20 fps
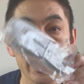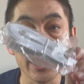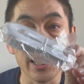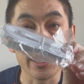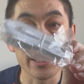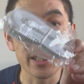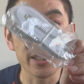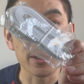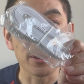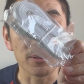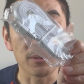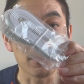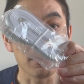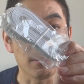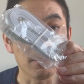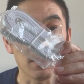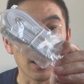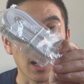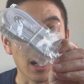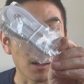的这种
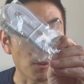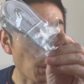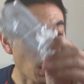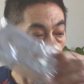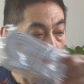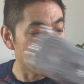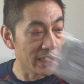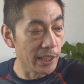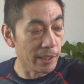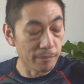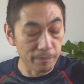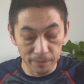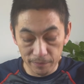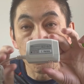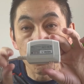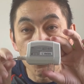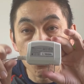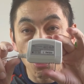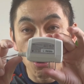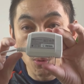啊网线，
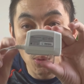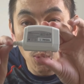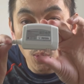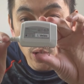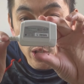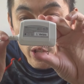中国